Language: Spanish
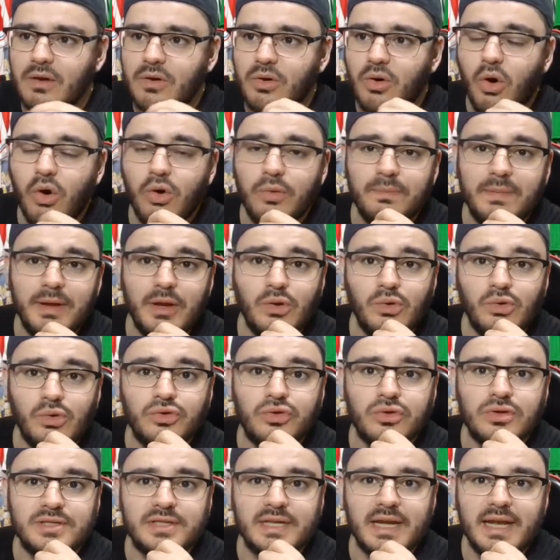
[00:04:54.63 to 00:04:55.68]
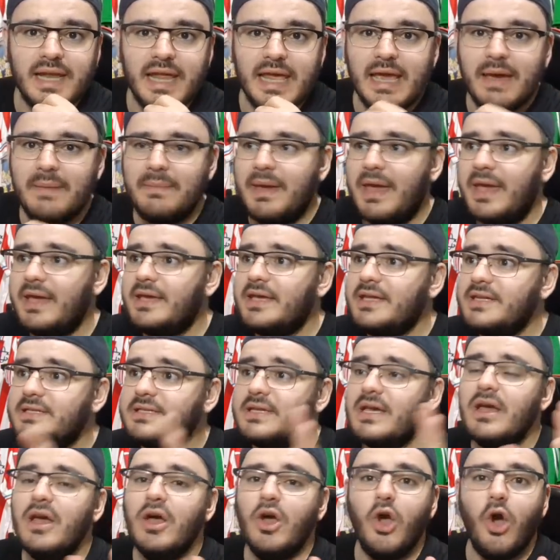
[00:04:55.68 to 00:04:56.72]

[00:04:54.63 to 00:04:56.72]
con minutos en Liga MX.